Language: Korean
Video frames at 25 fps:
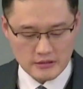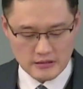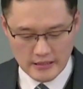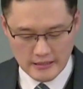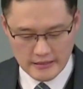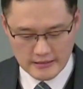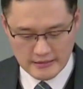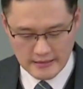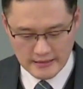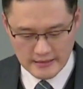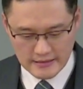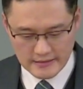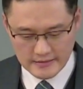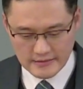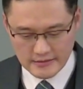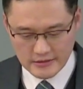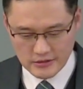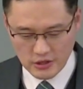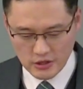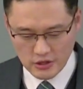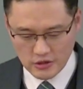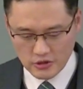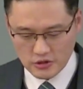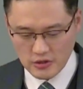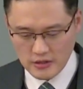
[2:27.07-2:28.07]
제자들을
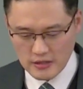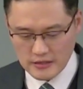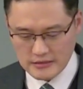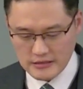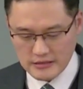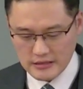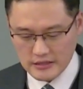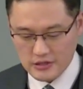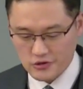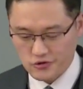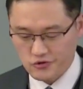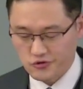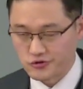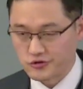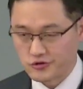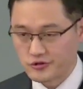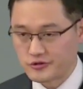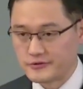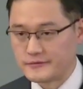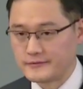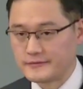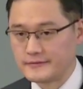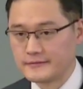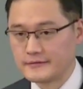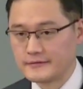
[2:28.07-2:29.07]
선정하신
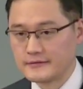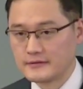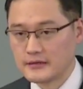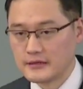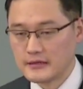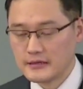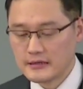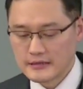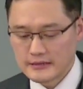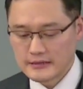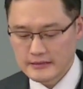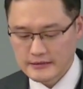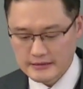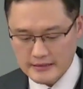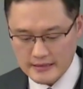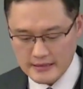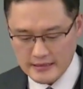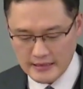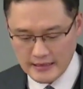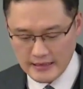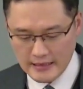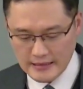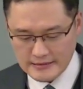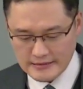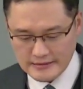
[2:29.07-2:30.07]
기준은 그들이
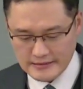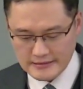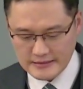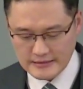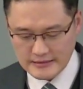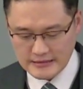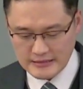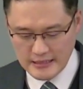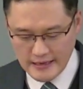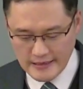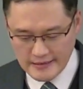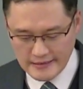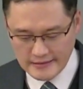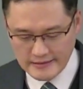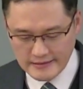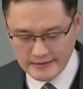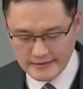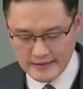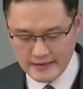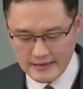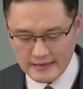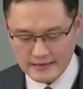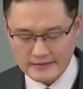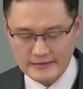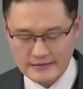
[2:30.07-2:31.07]
가진
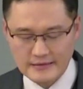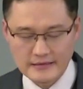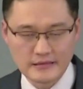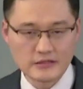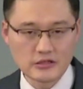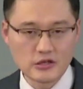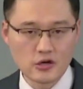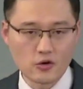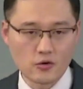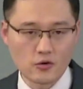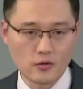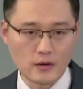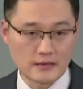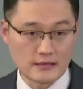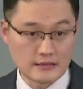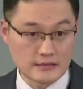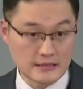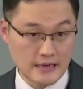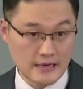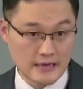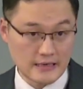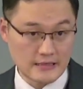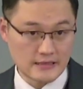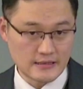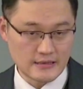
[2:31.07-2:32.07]
재능이나 능력과는
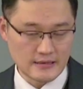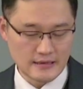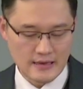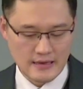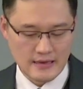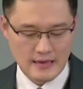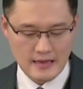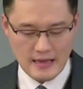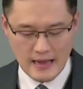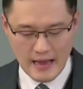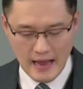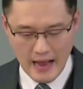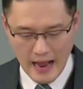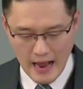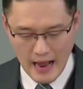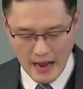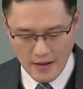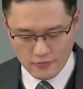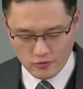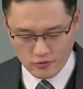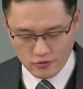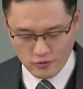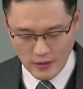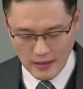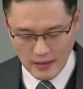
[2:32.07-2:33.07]
사실
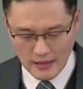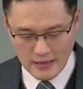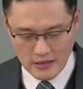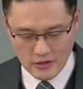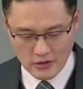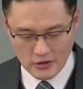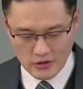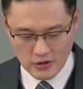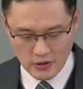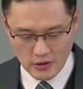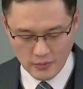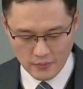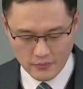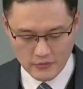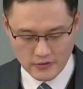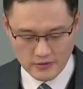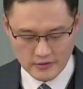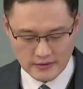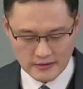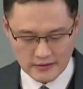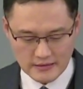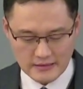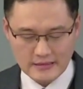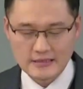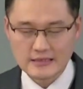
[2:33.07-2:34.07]
아무 관련이
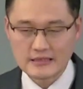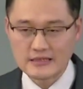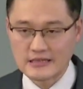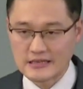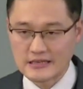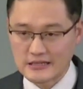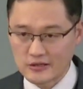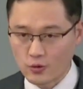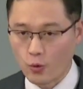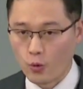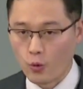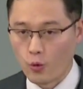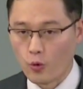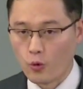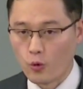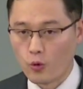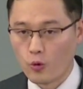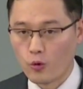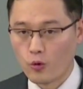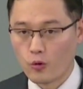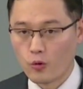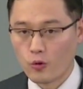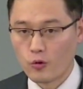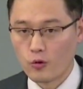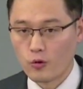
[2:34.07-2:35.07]
없는 기도.
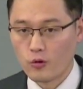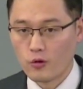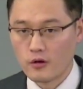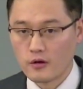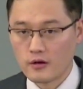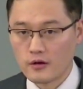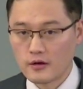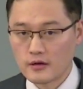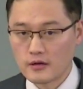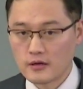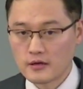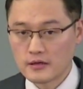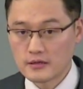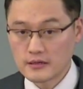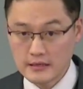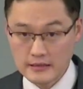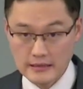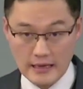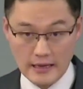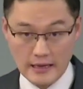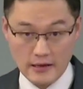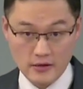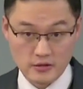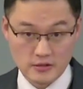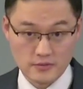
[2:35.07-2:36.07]
이게
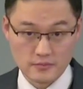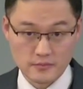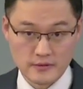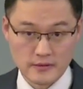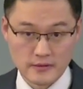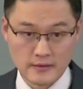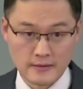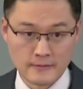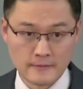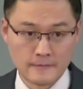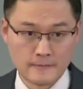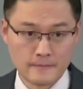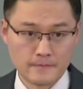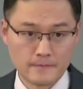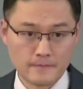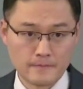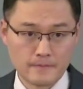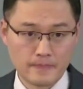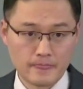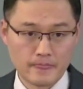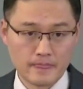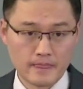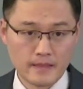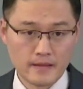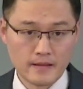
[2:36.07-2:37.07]
다였습니다.
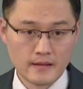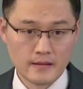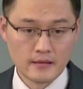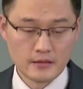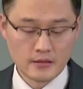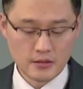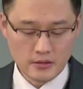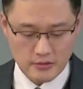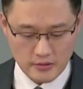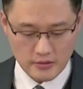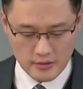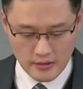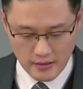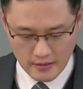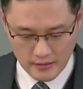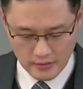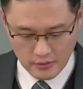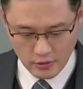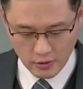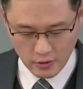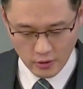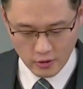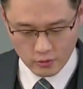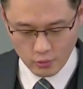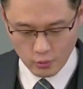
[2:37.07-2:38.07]
그런데
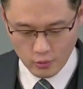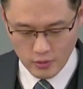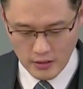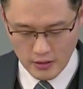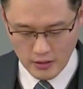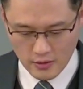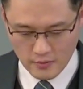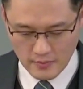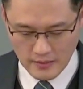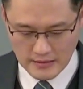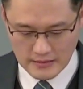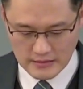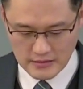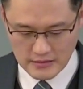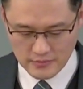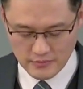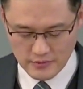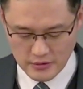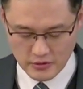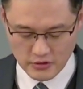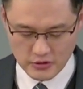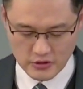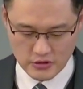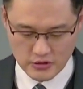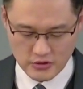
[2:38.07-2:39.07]
더 놀라운 말씀이
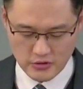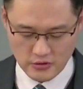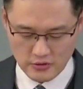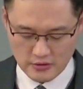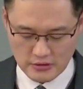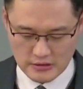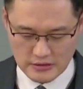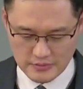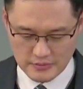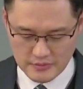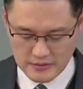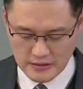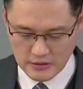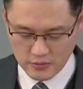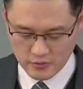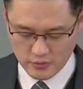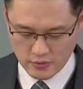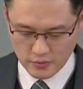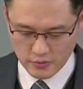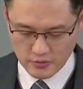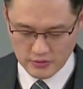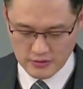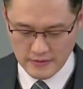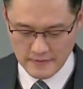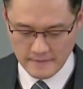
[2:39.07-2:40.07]
이어지죠. 14절부터
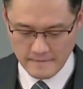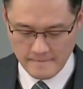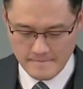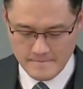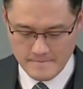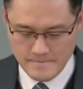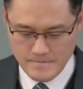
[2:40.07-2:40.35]
보세요.